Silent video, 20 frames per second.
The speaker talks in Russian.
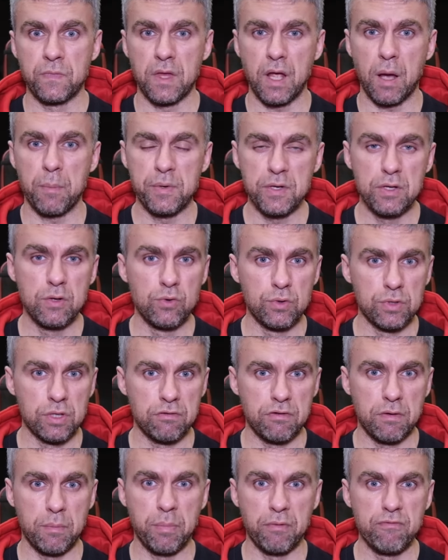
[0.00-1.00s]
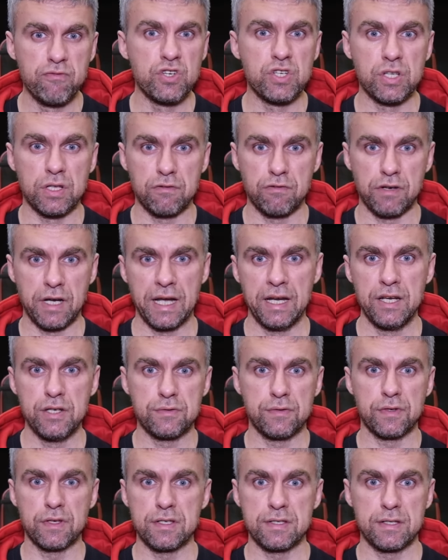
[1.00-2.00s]
определенного повышенного
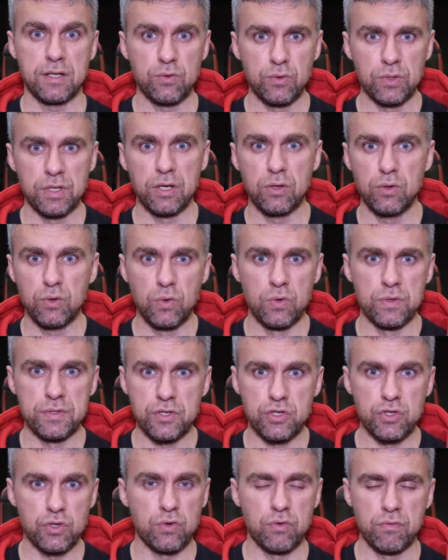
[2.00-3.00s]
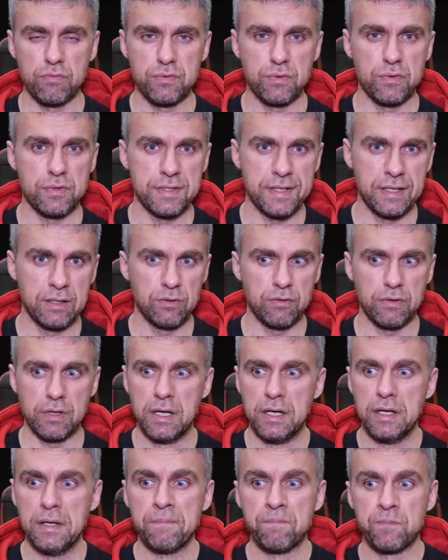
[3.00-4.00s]
количества кислорода, глюкозы, жиров, всего остального.
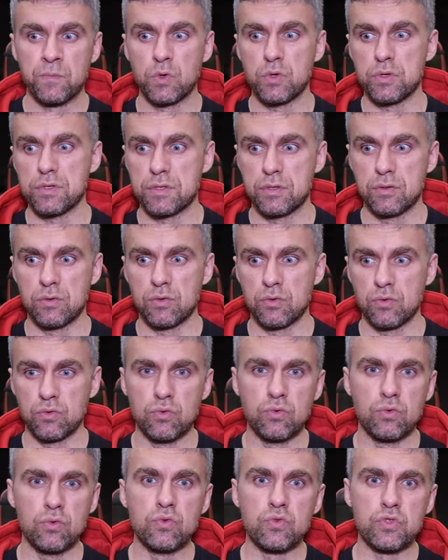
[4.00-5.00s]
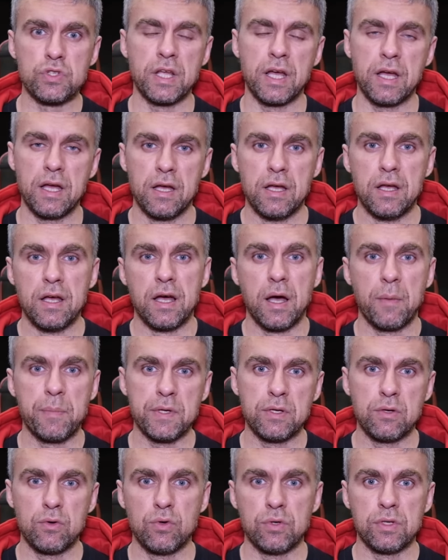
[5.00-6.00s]
То есть нужно
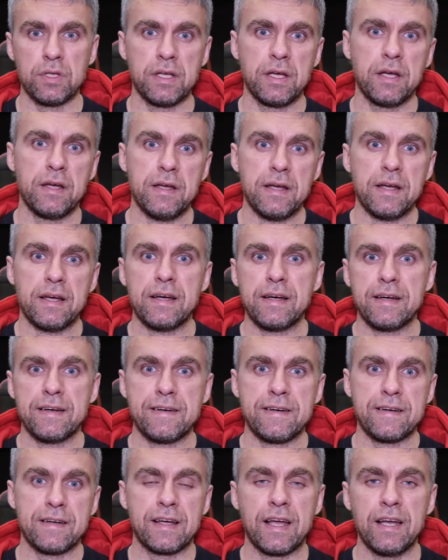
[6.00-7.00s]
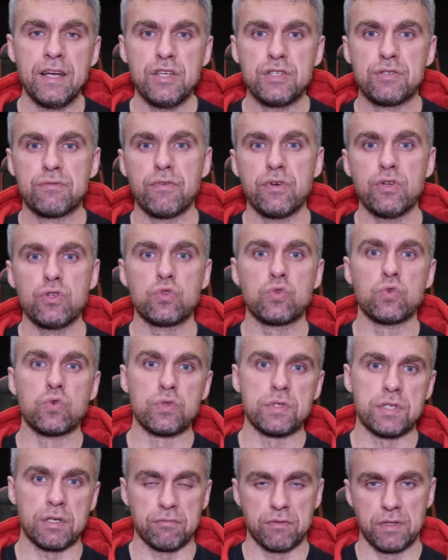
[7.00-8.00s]
определенное э, количество
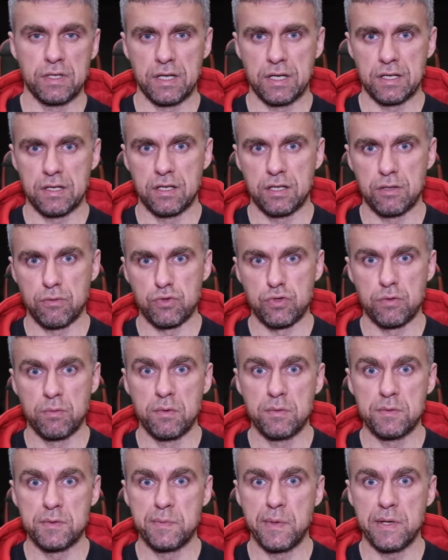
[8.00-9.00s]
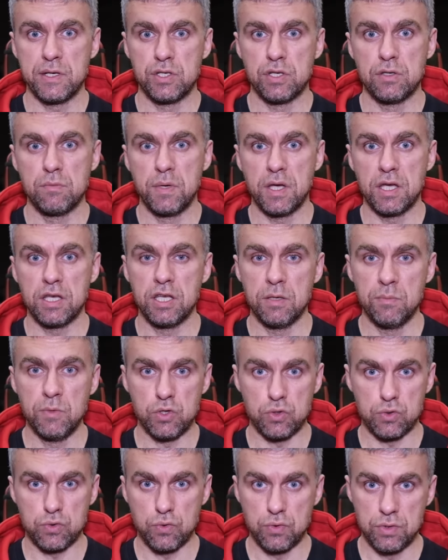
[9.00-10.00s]
ресурсов да, для того, чтобы обеспечить
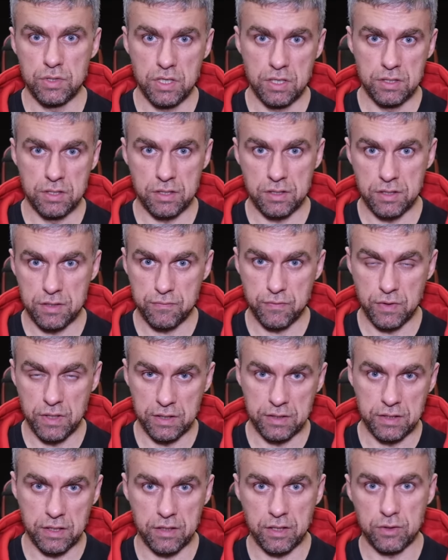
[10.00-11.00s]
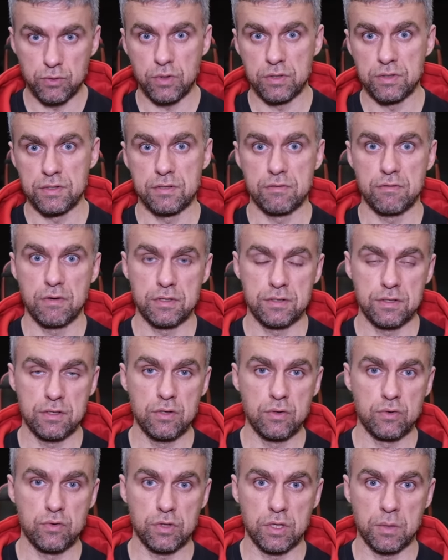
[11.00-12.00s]
биохимическую деятельность в клетках, которые называются
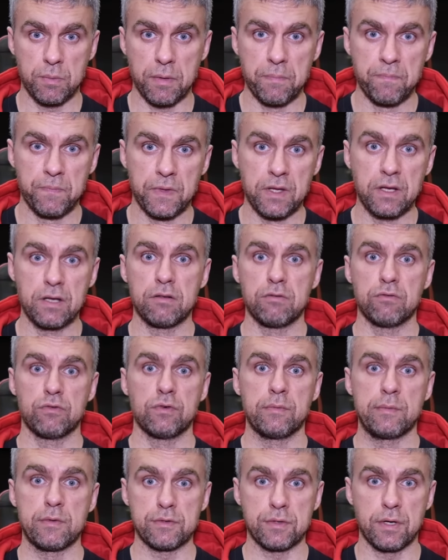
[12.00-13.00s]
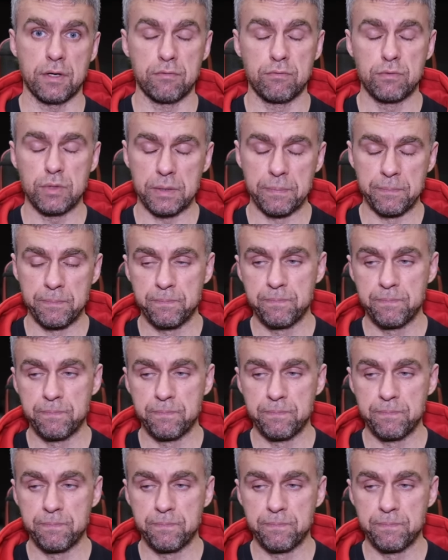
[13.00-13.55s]
нейронами головного мозга. Вот.